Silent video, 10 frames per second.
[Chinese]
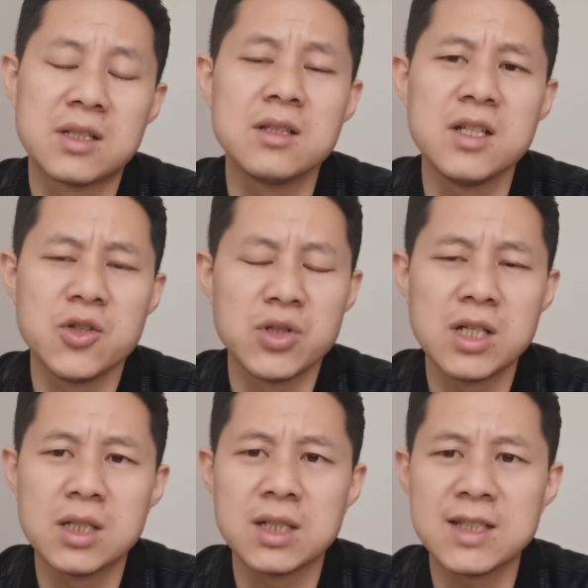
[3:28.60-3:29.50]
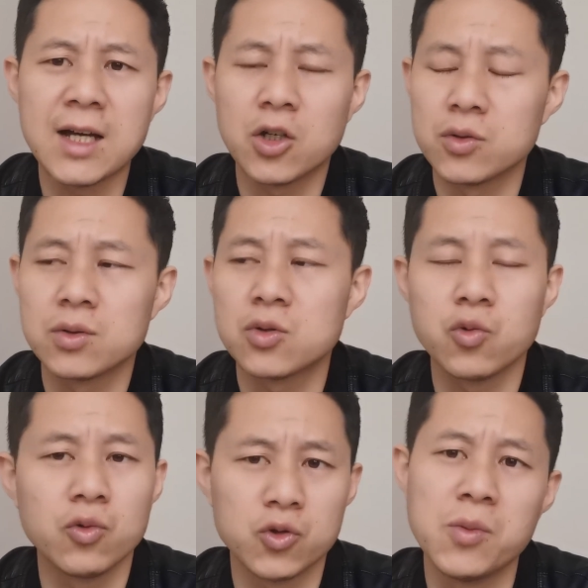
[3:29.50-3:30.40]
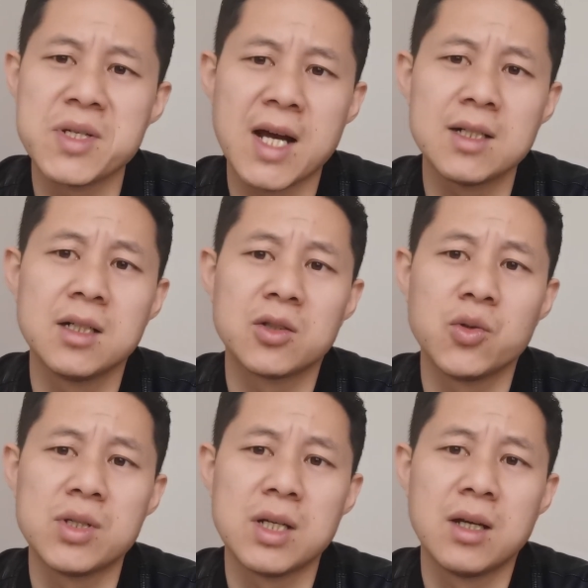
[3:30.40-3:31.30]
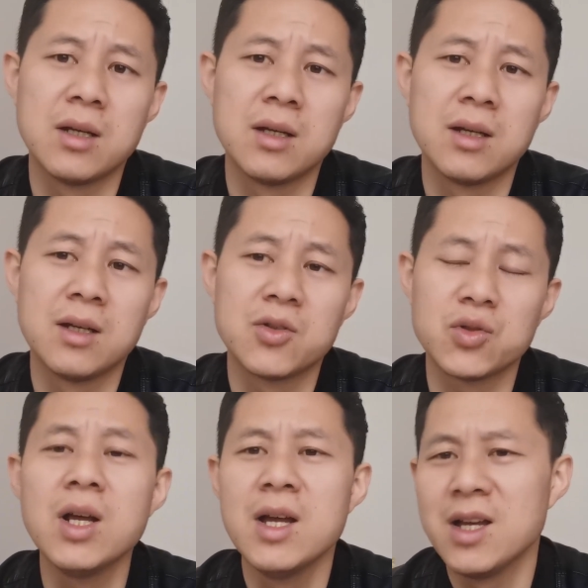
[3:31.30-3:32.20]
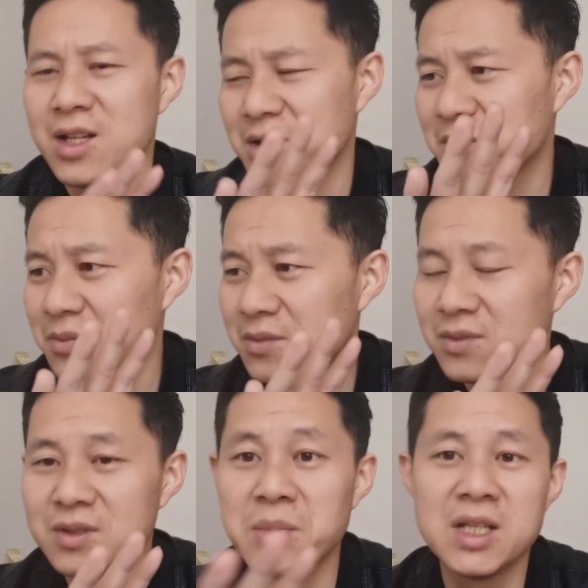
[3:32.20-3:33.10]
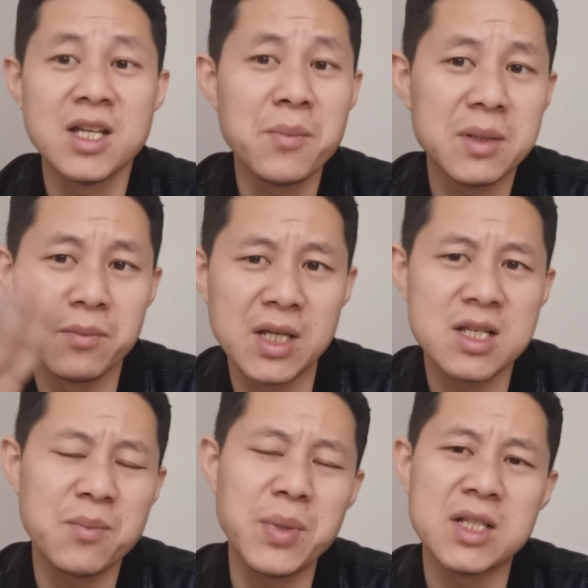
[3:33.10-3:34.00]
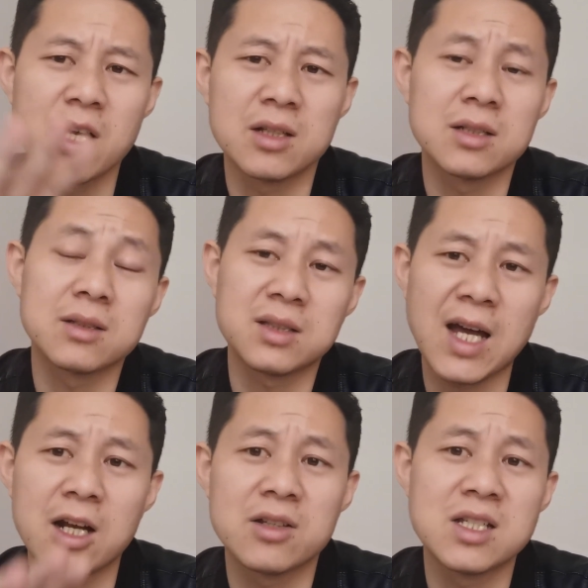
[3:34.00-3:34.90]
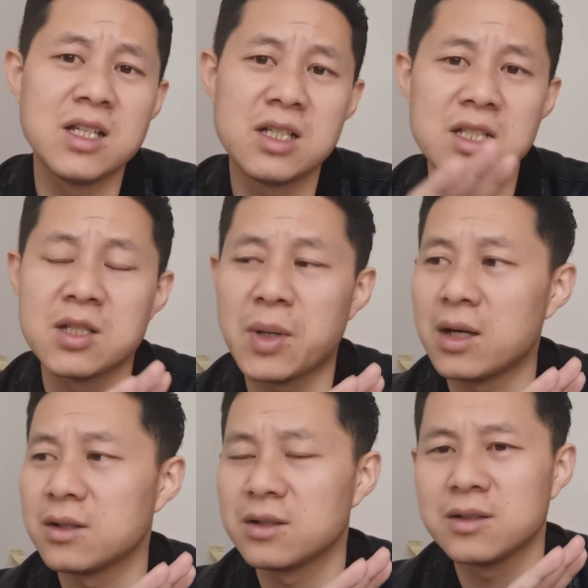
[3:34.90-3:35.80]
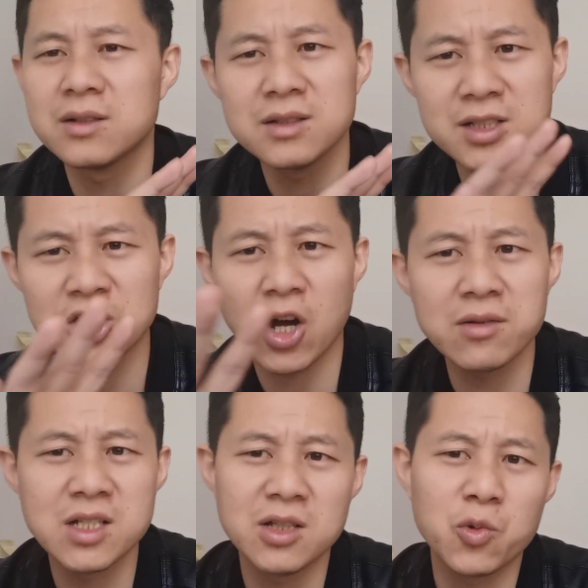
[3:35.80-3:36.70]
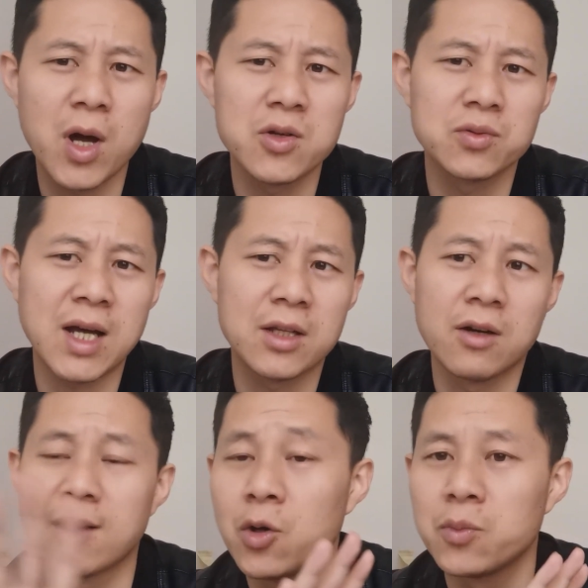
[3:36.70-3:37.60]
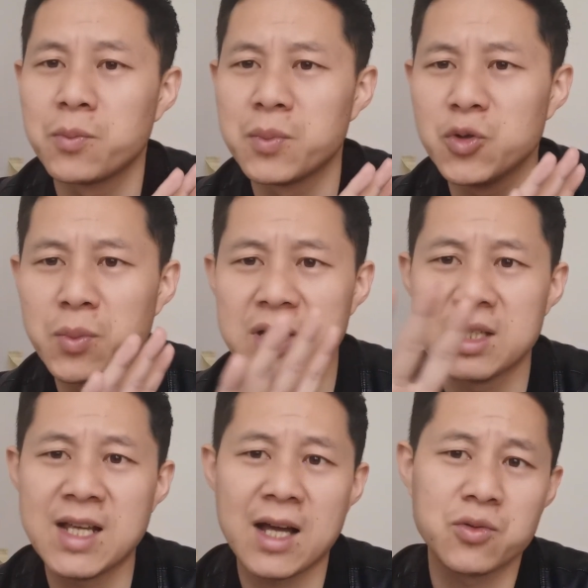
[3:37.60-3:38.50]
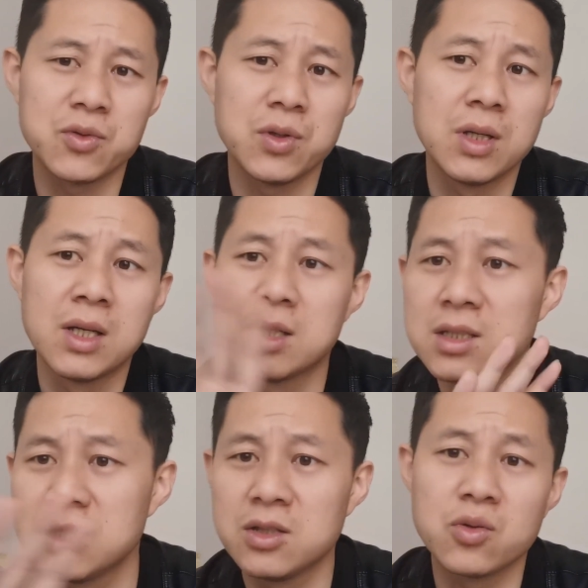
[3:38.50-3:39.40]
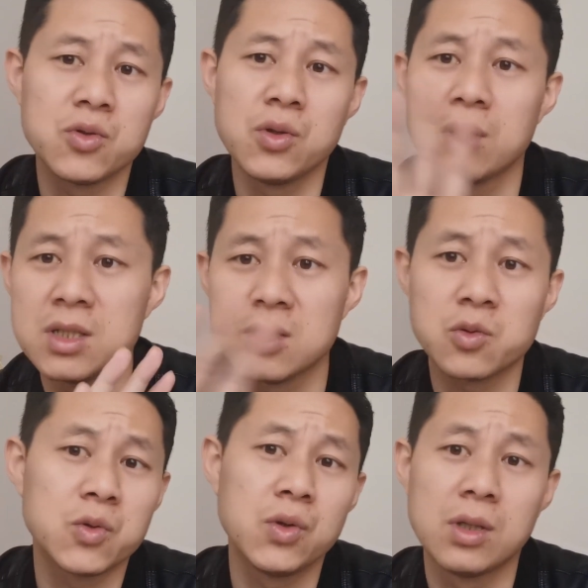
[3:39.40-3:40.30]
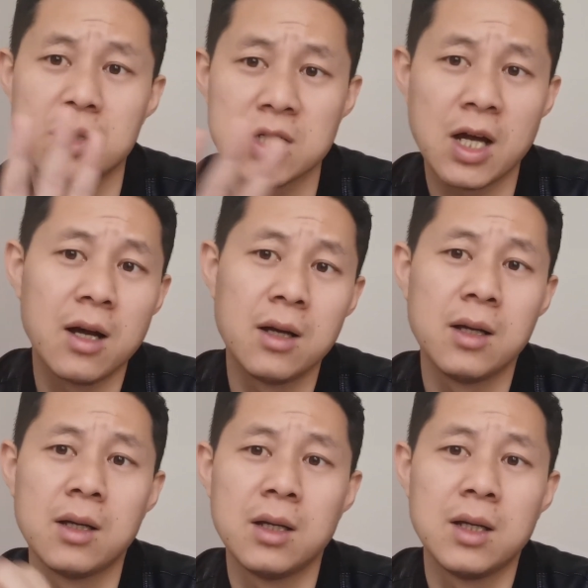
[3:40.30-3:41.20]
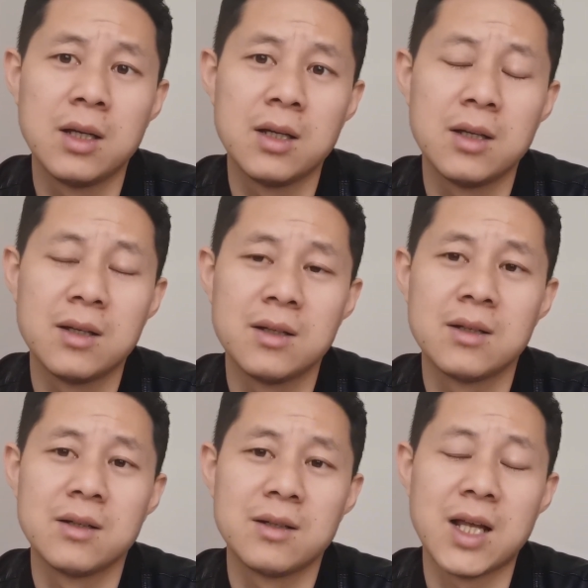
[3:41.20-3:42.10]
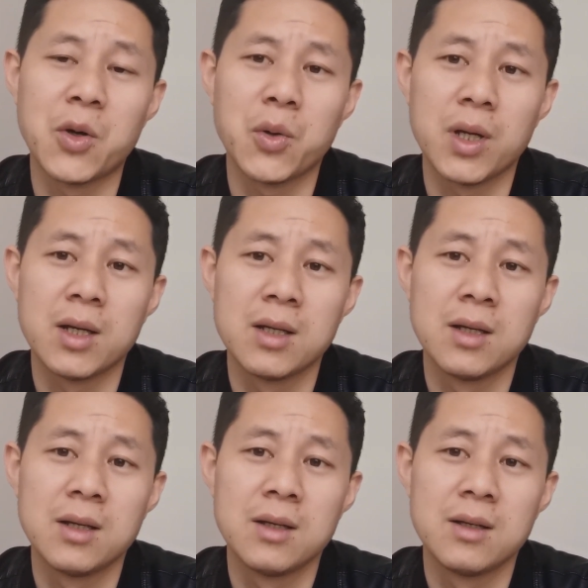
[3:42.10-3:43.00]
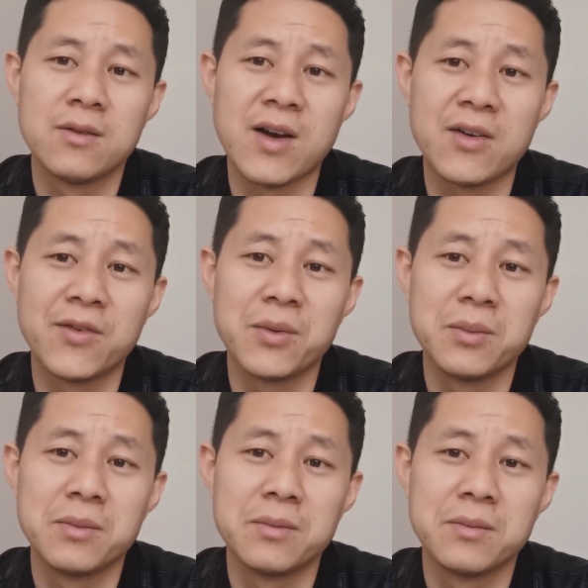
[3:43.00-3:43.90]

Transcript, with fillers: 甚至有些人的大脑就是储存不下任何东西，就是每天每每天被这样的大量的信息什么强行的灌输大脑，然后又被压出去、挤出去、挤出去，这样来回反复，